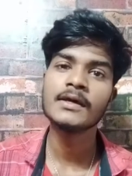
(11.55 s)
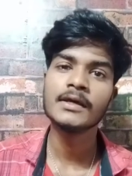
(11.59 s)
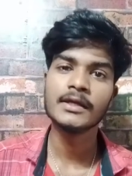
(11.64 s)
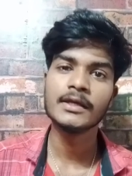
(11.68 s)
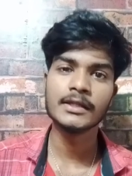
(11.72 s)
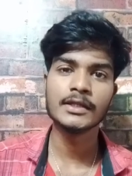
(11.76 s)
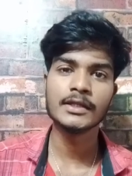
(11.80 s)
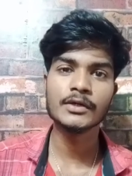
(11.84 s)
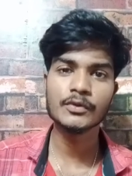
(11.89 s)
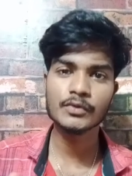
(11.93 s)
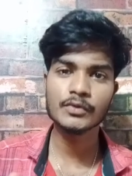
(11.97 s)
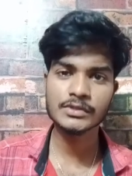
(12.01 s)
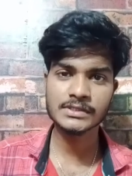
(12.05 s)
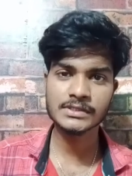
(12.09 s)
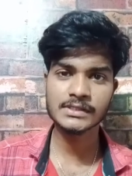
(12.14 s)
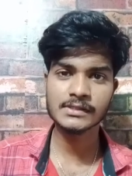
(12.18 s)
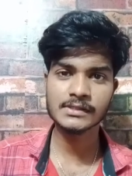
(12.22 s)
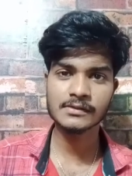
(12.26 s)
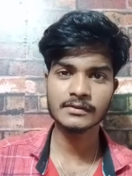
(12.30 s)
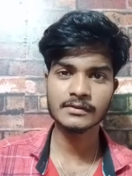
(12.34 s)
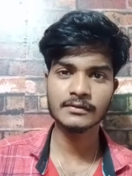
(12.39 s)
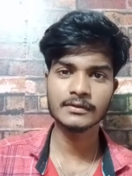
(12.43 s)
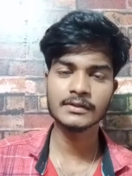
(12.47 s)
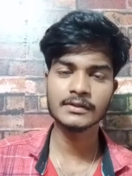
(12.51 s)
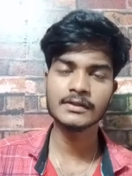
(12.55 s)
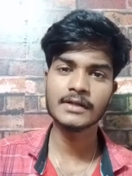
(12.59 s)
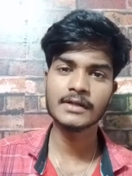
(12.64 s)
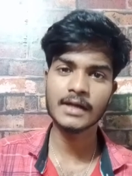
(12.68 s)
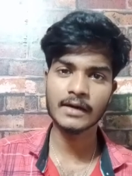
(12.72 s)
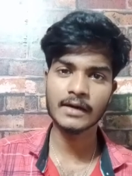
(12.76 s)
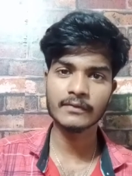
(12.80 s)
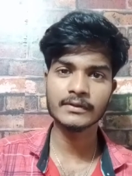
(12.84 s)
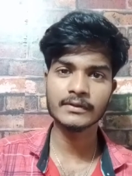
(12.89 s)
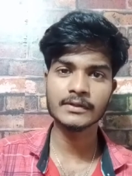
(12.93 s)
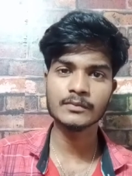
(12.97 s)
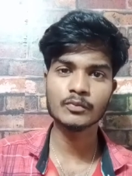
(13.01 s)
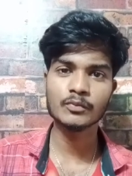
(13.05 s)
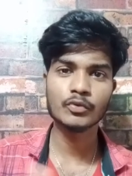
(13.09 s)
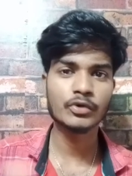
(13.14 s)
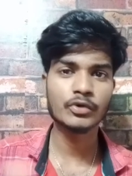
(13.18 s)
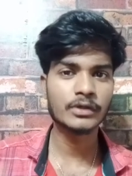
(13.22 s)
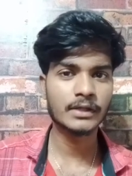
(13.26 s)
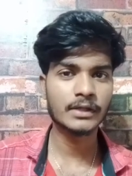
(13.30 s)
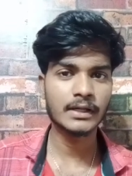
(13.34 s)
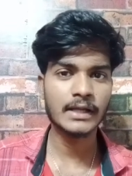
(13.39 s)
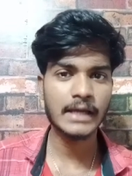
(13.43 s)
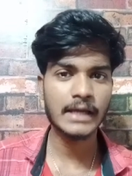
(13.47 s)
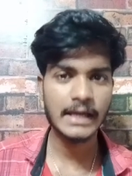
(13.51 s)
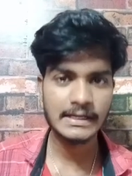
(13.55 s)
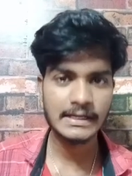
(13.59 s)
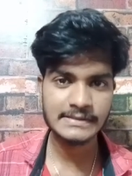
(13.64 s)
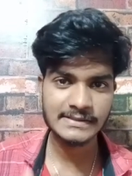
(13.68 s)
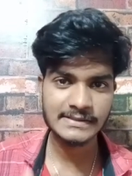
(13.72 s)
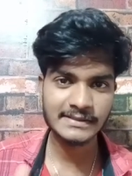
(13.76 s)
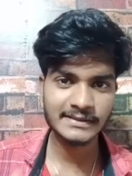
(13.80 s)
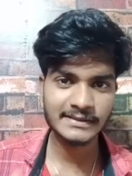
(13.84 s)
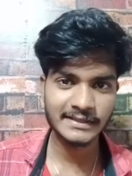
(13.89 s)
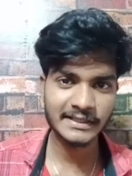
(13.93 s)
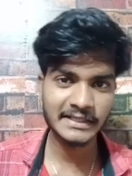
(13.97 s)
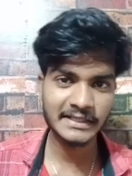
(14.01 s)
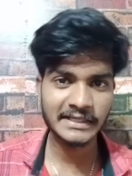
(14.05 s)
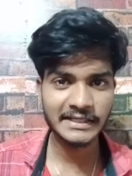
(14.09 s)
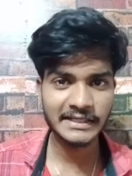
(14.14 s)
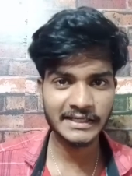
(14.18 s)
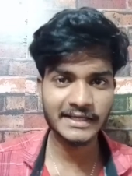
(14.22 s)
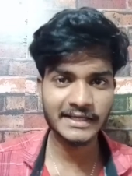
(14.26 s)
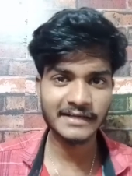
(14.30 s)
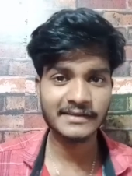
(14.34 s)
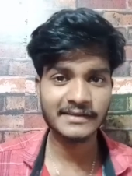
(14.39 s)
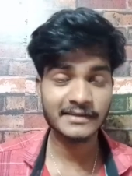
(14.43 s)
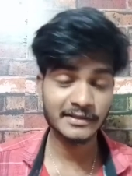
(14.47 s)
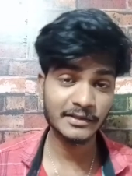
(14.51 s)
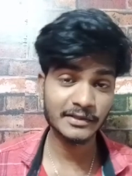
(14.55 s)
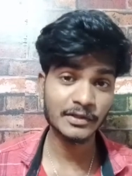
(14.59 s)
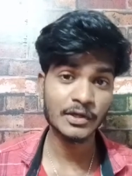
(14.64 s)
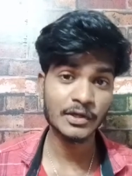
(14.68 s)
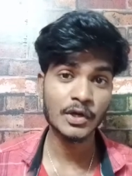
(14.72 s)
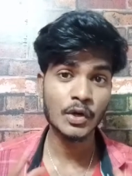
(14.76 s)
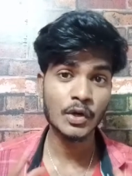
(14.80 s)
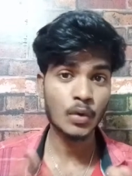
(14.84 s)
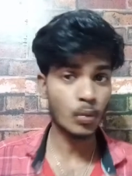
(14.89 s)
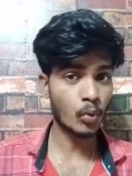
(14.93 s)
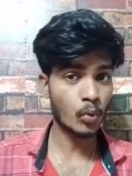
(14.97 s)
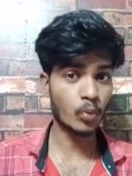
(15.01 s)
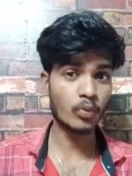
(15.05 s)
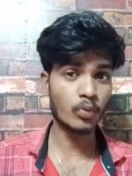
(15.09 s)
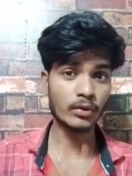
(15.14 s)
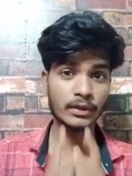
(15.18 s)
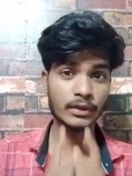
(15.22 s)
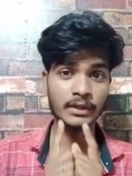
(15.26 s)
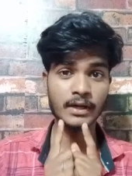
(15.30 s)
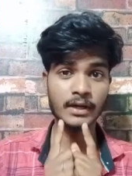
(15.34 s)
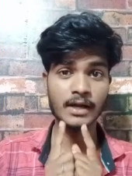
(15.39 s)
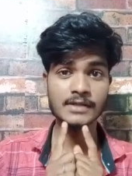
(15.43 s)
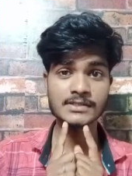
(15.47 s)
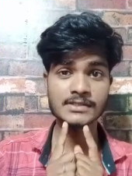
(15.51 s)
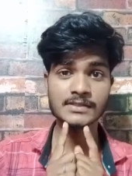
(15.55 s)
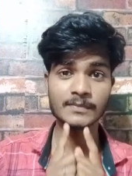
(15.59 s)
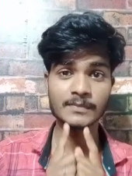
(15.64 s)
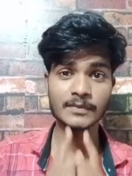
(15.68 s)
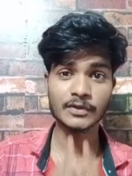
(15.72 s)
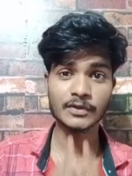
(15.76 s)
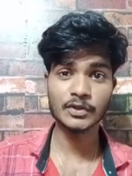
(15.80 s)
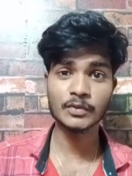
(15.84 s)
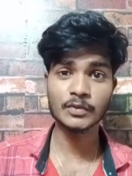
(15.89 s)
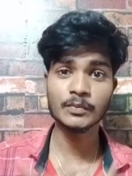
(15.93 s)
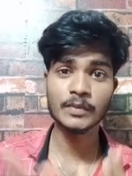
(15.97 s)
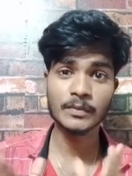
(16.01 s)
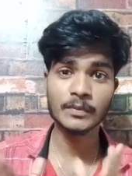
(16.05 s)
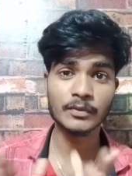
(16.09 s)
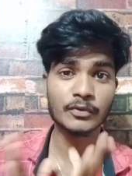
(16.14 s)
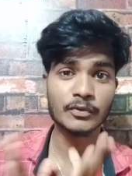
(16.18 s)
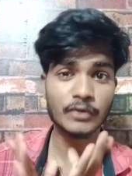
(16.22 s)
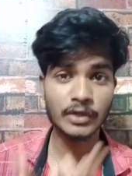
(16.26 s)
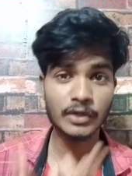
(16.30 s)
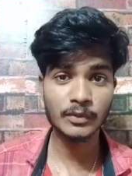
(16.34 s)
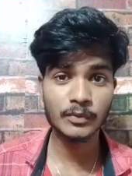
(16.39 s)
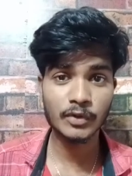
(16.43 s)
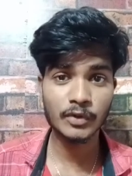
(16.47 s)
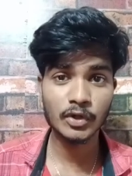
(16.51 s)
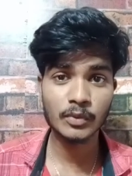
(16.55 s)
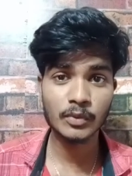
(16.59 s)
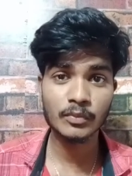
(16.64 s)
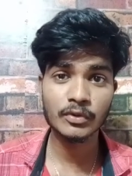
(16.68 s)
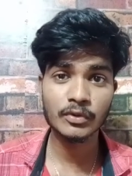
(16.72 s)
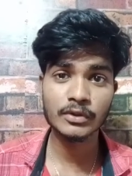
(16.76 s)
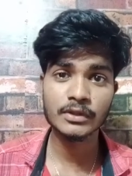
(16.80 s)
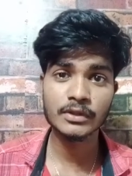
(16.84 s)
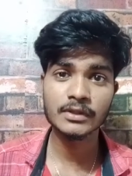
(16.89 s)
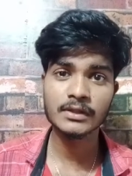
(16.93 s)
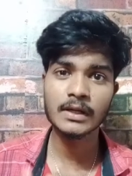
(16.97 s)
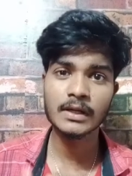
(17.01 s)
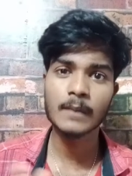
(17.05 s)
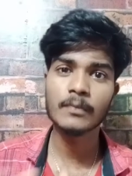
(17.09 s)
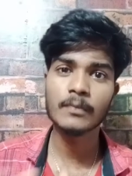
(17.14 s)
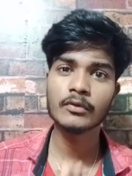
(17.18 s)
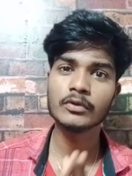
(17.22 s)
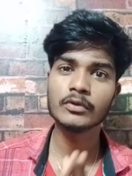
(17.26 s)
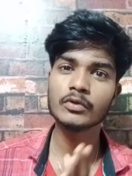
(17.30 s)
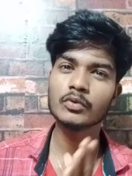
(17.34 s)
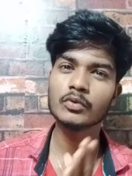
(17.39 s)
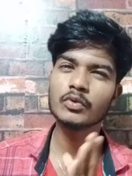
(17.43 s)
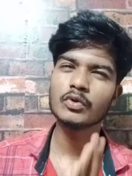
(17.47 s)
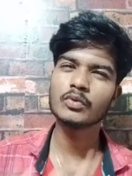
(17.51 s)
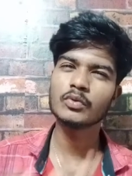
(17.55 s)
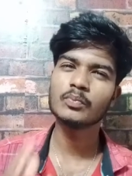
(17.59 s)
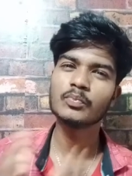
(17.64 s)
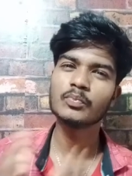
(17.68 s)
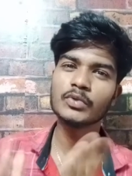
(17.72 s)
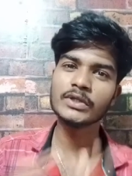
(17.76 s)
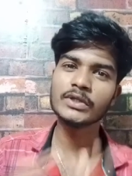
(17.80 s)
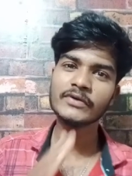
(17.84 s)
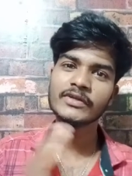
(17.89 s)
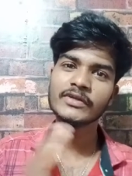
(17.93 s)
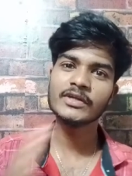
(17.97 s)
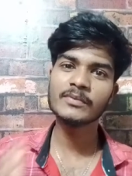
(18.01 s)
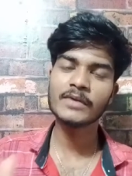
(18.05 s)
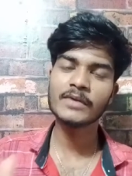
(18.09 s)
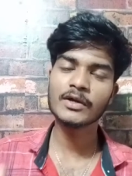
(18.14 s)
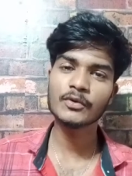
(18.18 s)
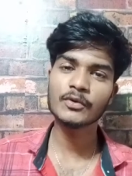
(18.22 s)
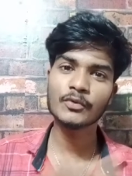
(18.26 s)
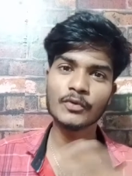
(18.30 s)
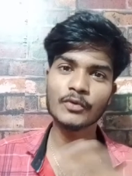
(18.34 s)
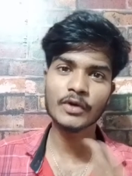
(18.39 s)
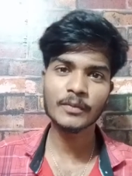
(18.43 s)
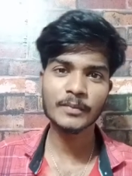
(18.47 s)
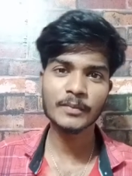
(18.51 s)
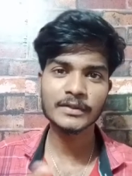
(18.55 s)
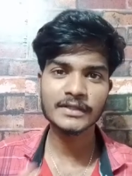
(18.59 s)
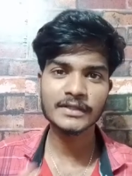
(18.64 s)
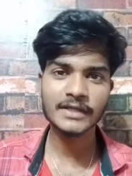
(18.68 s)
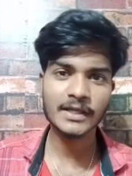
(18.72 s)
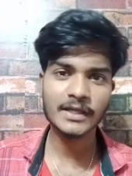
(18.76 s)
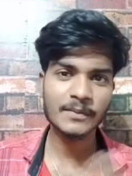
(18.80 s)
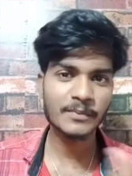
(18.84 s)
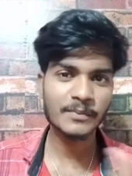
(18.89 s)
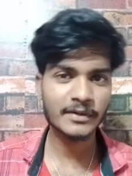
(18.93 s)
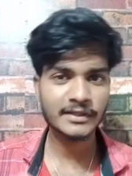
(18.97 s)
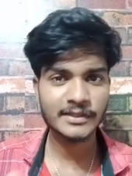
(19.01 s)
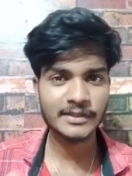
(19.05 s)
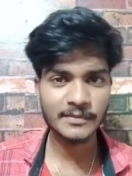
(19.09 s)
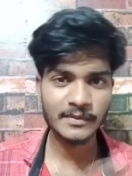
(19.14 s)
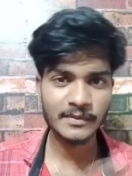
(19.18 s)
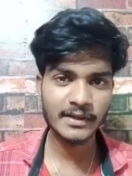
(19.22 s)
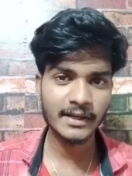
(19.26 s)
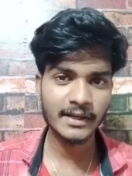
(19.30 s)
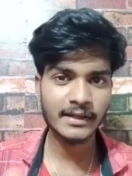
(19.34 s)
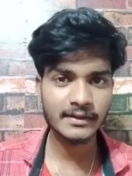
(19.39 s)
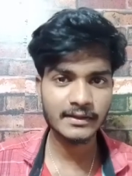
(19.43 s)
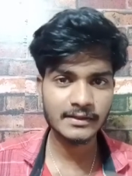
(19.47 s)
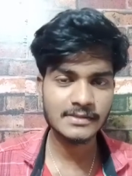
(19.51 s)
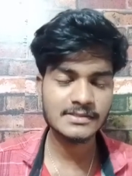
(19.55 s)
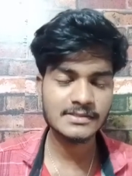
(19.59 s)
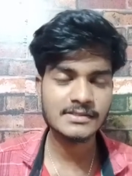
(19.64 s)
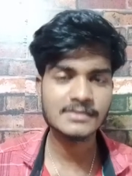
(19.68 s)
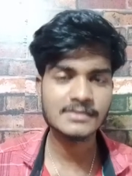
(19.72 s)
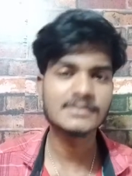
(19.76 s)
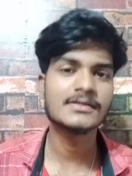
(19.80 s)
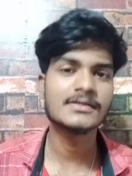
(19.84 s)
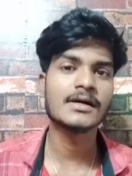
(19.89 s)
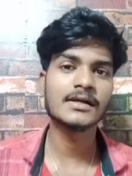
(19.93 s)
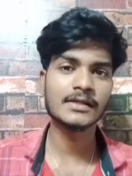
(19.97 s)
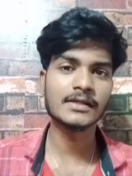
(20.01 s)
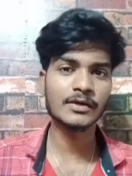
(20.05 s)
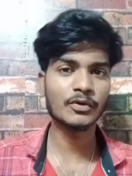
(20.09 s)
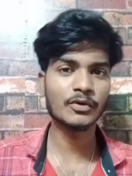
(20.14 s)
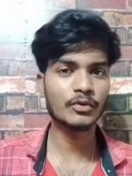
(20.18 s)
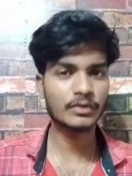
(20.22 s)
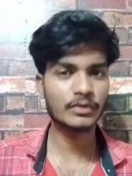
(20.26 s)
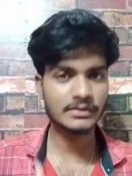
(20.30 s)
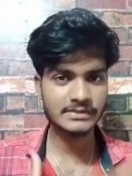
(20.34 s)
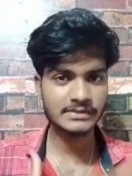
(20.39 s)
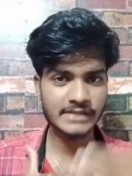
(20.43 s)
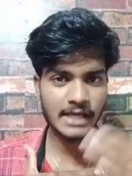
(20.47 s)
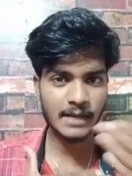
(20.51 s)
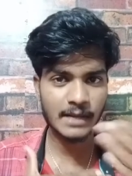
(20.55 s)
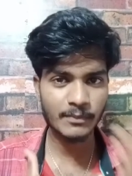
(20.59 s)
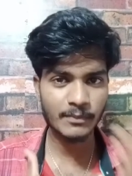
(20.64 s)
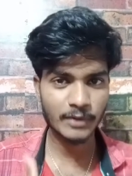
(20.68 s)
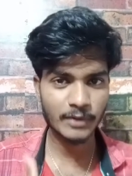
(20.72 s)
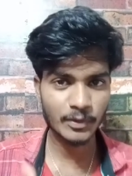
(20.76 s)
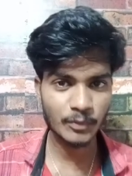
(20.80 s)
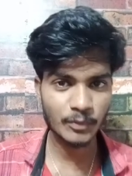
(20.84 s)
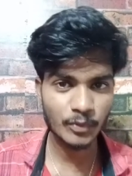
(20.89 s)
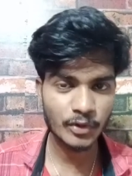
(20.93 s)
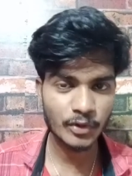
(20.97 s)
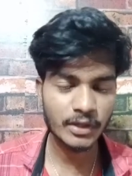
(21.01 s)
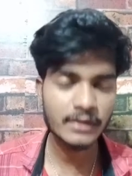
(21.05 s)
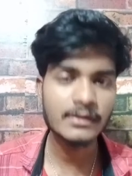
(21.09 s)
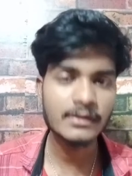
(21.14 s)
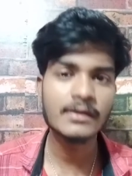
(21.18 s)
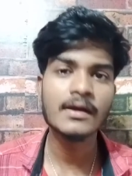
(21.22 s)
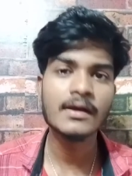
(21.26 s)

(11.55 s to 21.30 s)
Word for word: இந்த கொஷினுக்கு வந்து நான் வந்து மூணு நாள் ஆன்சர் தேடிகிட்டே இருந்தேன் ஒவ்வொரு கான்செப்ட்டுக்கும் நம்ம உள்ளே போகும்போது நமக்கு வந்து ஒரு புதுவிதமான குழப்பத்தை ஏற்படுத்துகிற மாதிரி இருந்துச்சு ஸோ அதான் வந்து ஷேர் பண்ண போகிறேன்